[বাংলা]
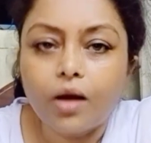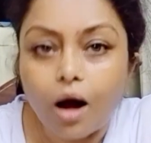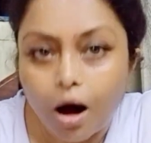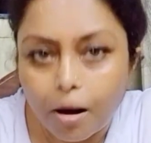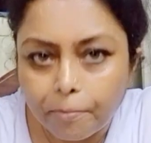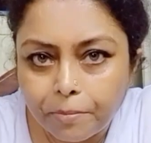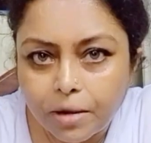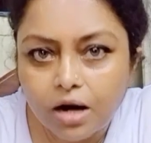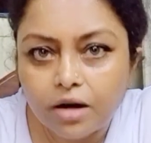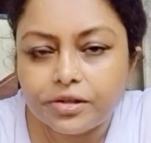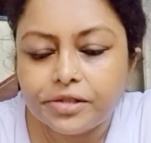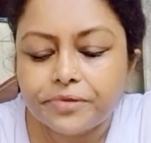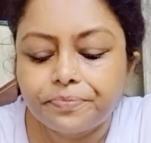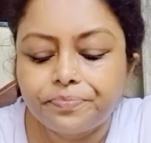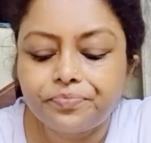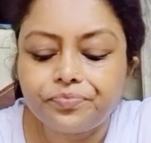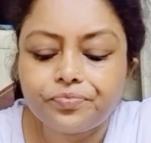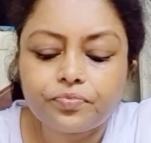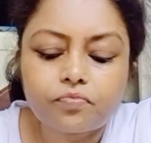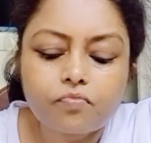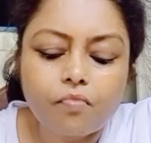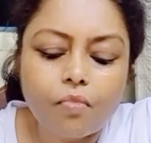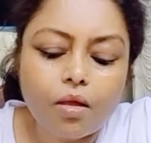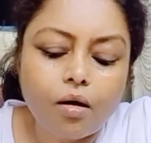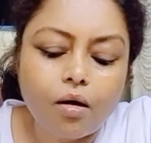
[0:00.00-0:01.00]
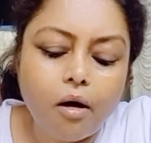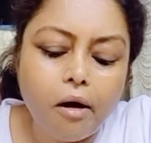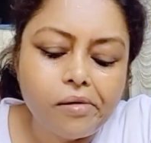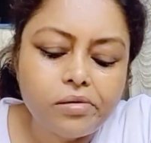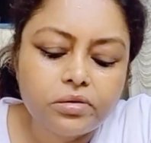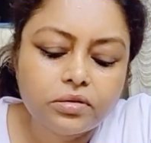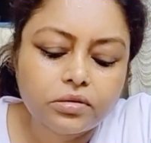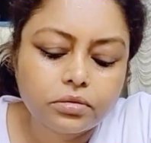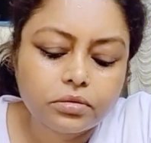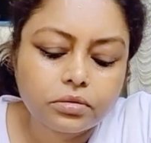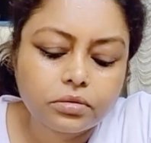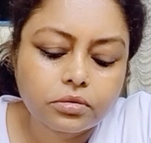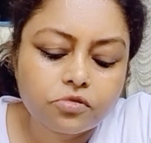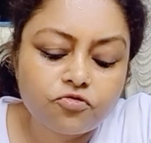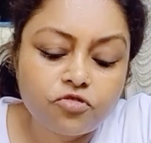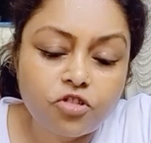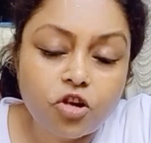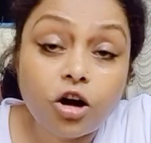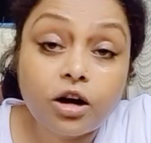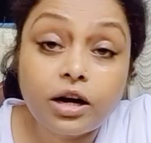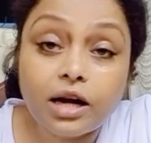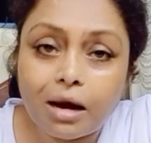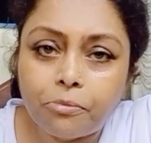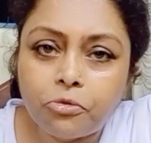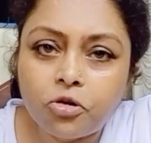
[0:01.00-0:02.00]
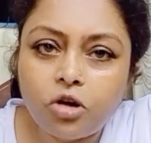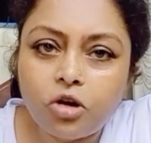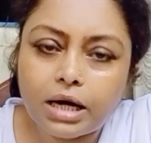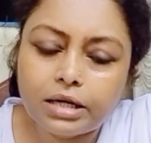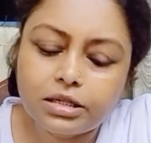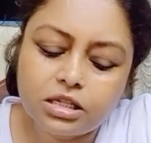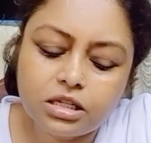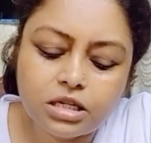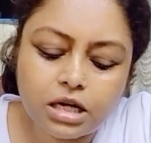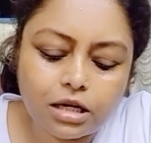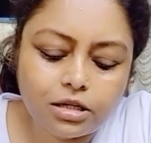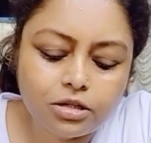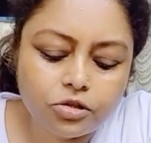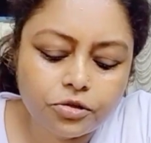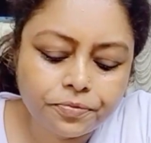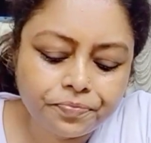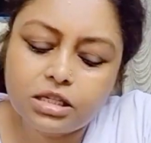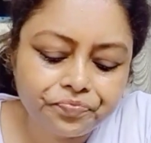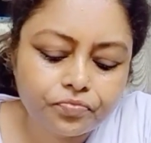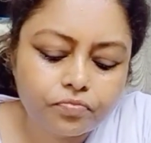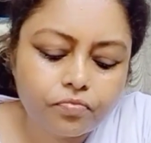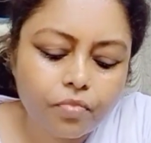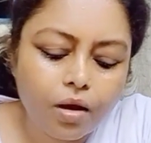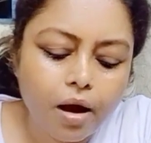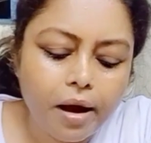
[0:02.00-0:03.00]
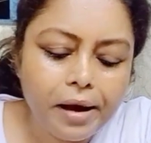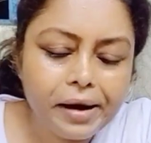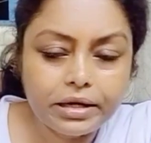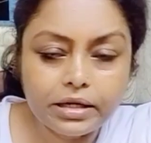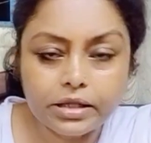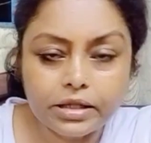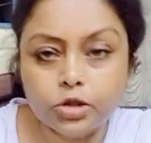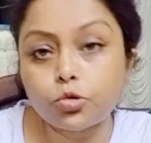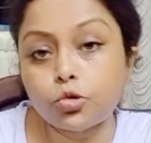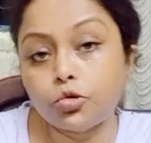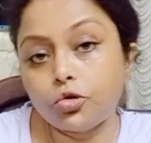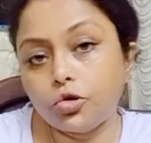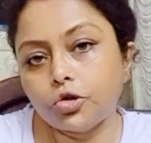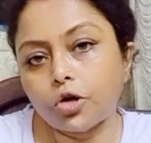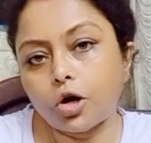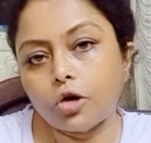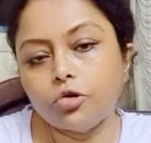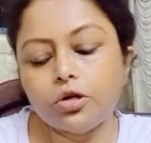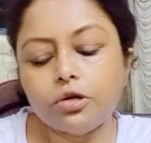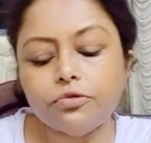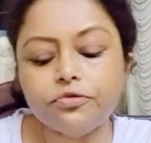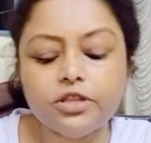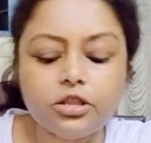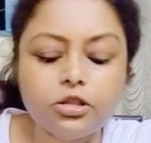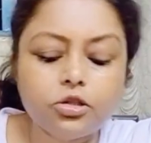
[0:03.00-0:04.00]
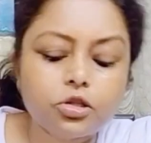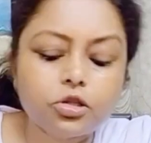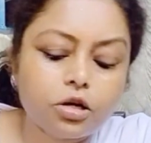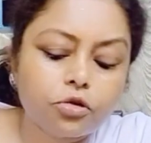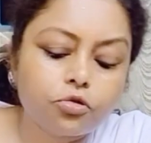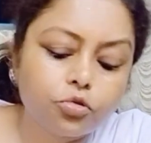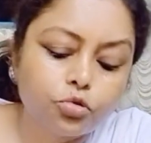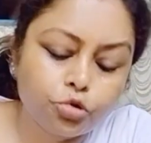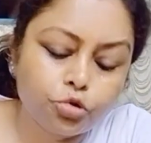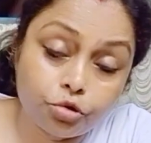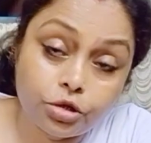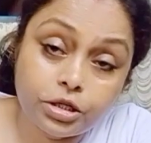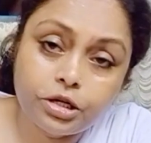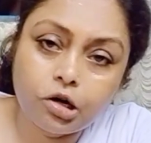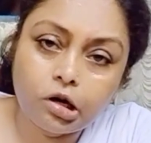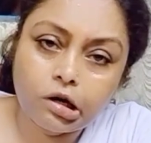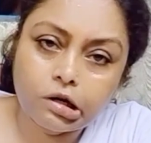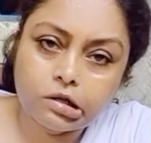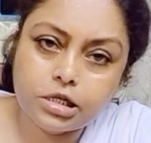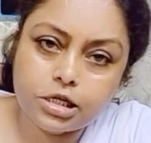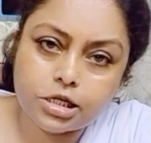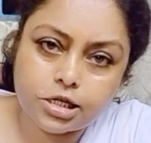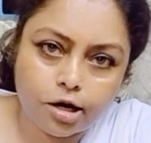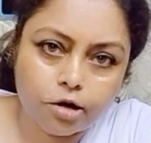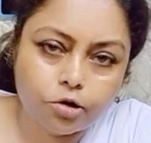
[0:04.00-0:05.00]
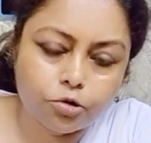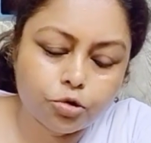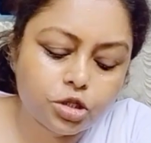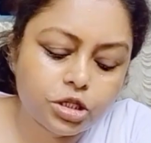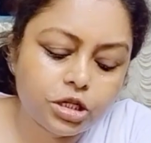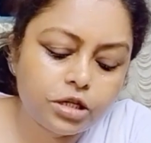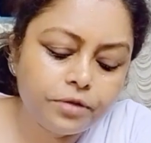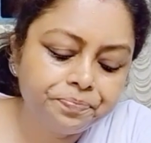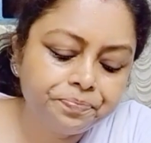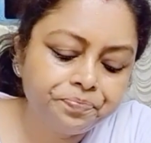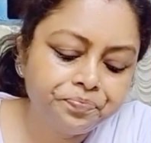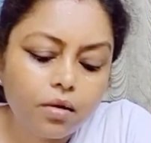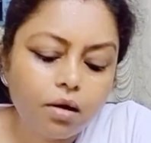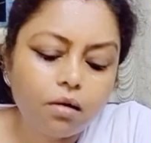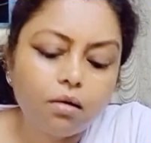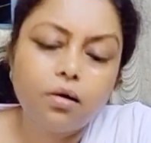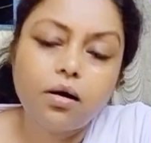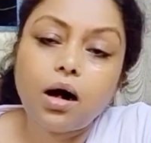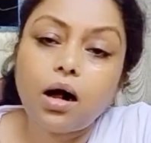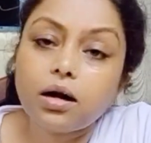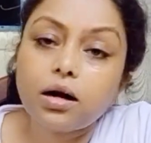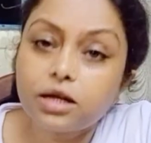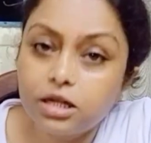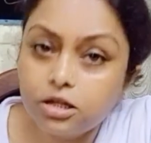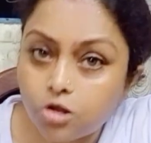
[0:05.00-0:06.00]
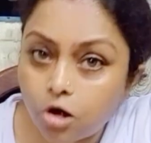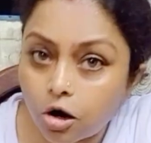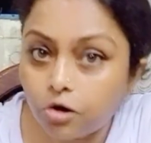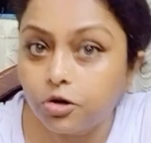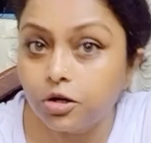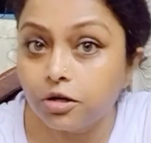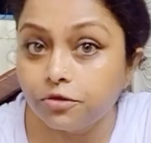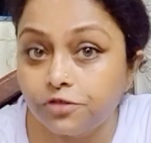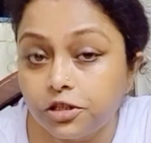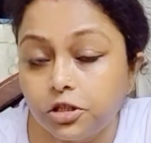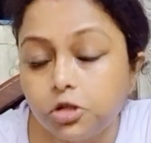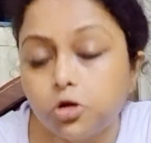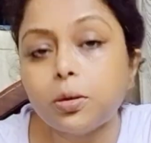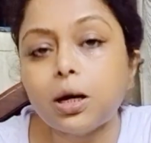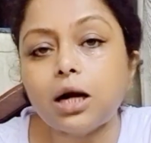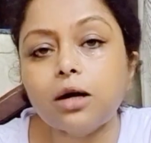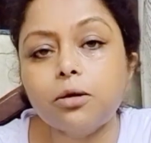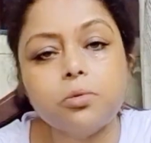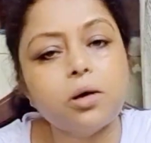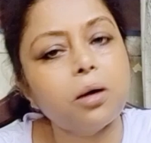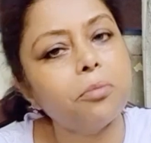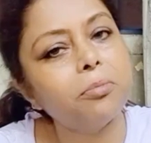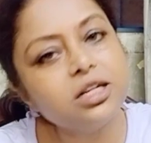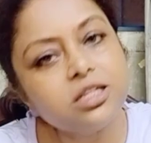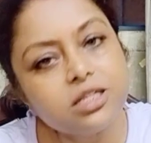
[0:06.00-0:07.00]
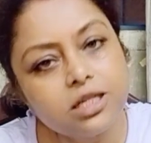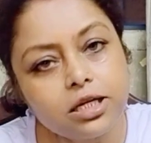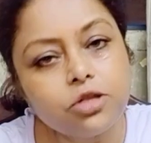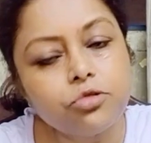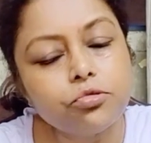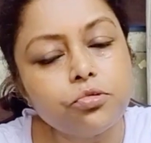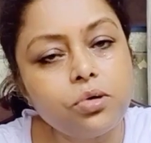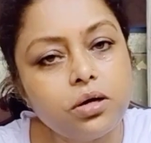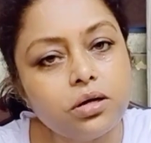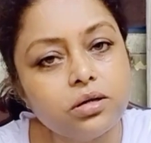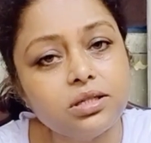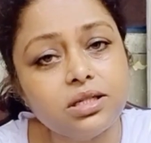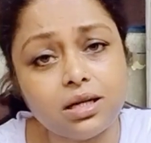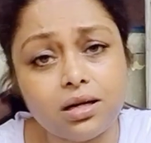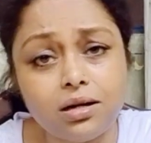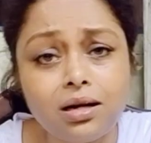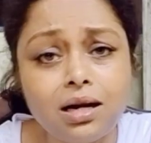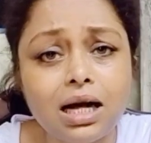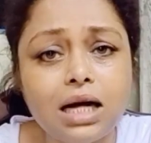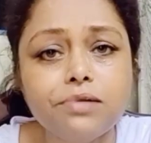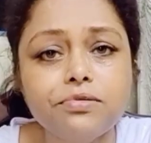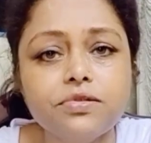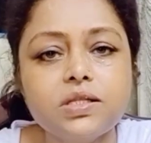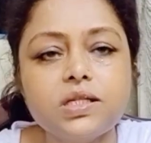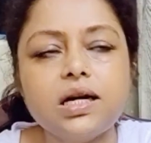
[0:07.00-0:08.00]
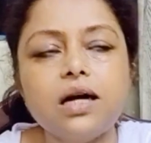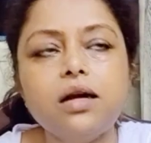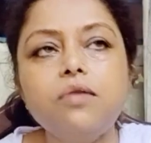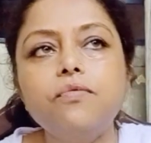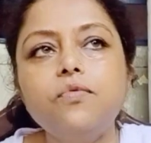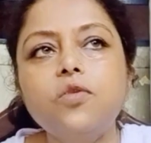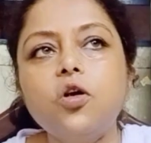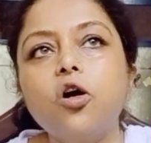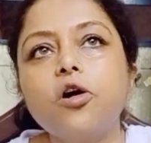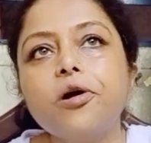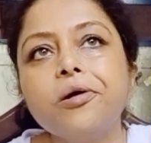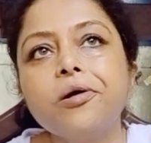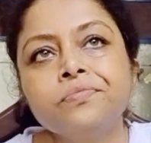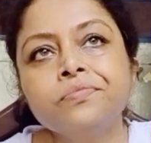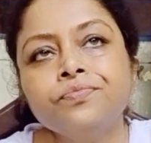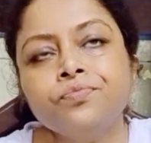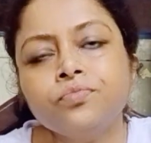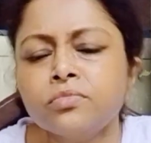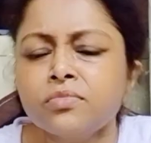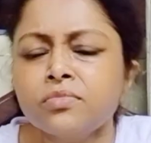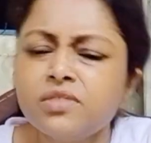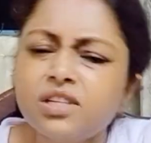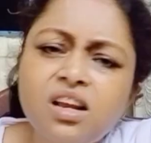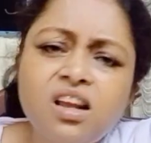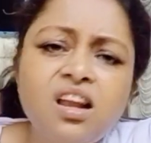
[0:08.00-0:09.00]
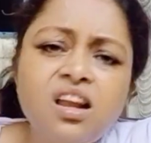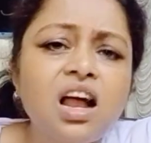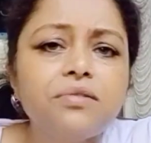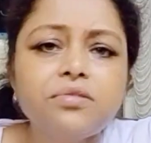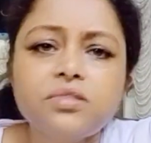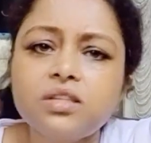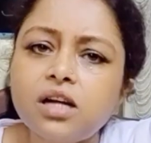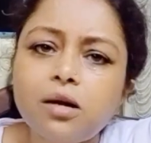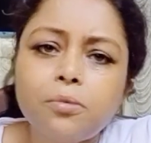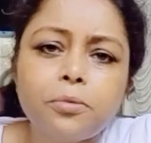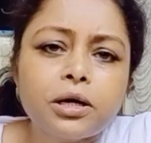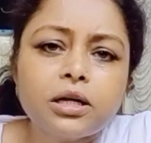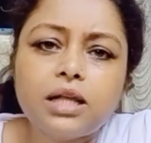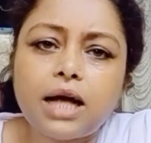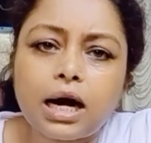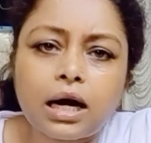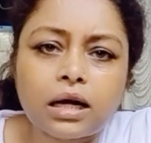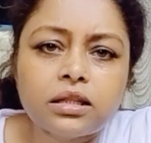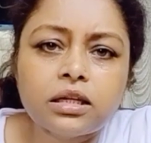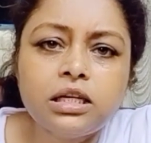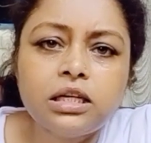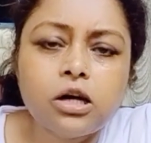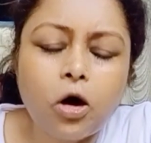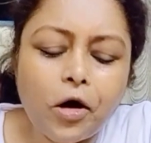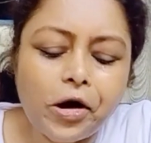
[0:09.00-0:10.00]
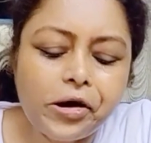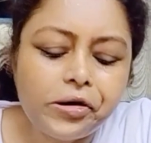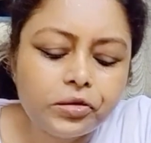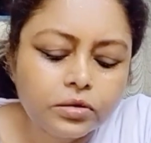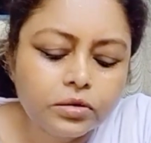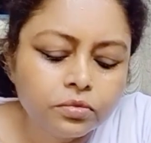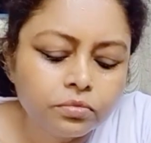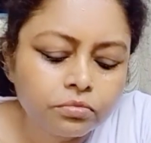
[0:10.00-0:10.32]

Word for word: আমার ব্লগ কেমন লাগছে জানিও একটু অন্য ধরনের ভিডিও তৈরি করার চেষ্টা করছি আর কি ধরনের ভিডিও বানাবো আমার যেহেতু ডেইলি লাইফস্টাইল ব্লগ ডেইলি লাইফস্টাইল আমাকে দেখা থেকে হয়